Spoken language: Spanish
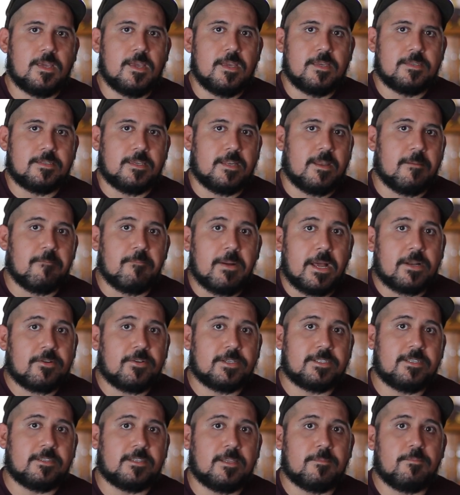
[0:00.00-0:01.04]
Sin embargo,
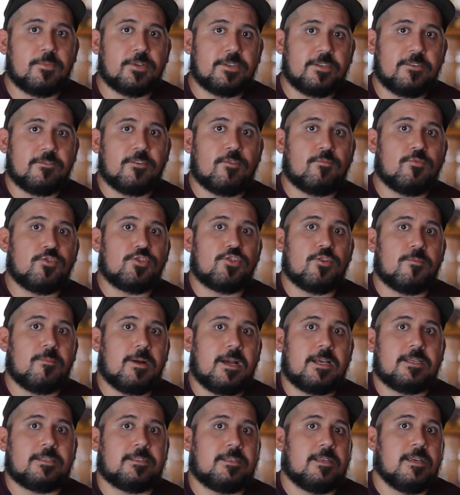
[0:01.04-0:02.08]
existen motivos mucho
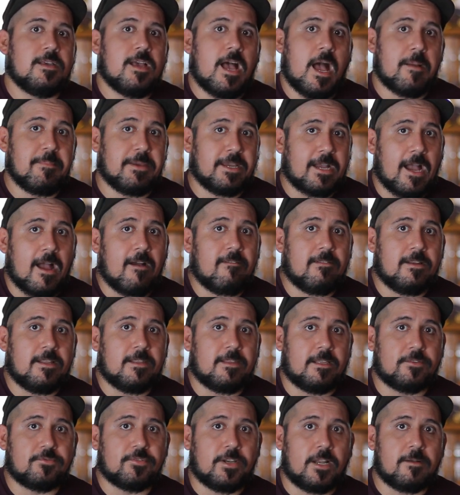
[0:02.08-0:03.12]
más
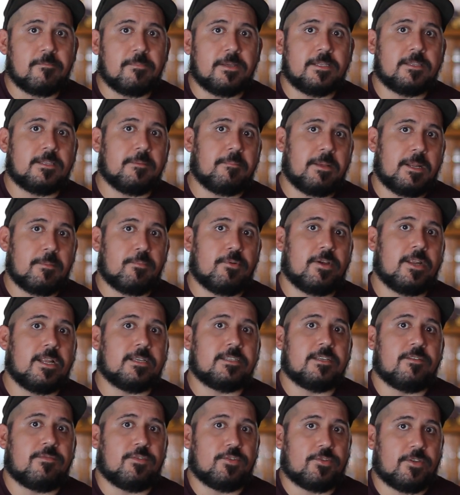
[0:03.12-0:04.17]
amigables naturalmente para poder
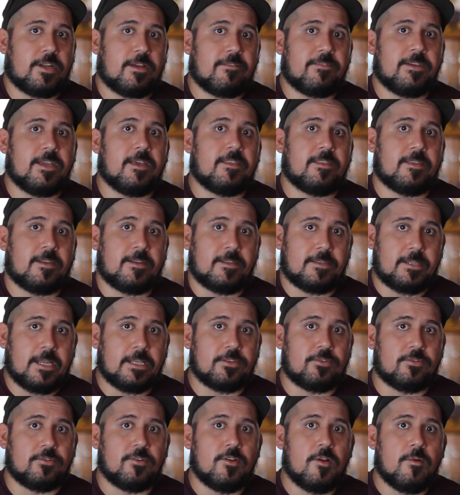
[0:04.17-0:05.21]
hacer fotografías de
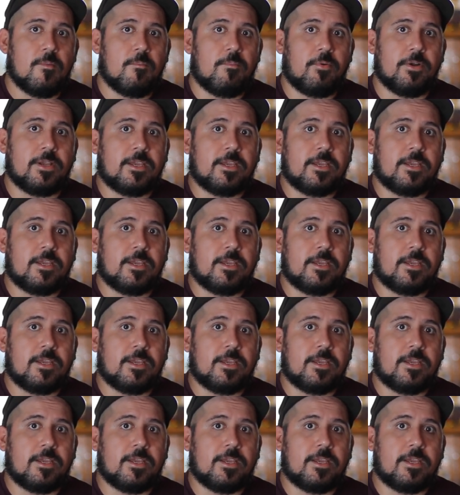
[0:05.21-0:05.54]
retrato, por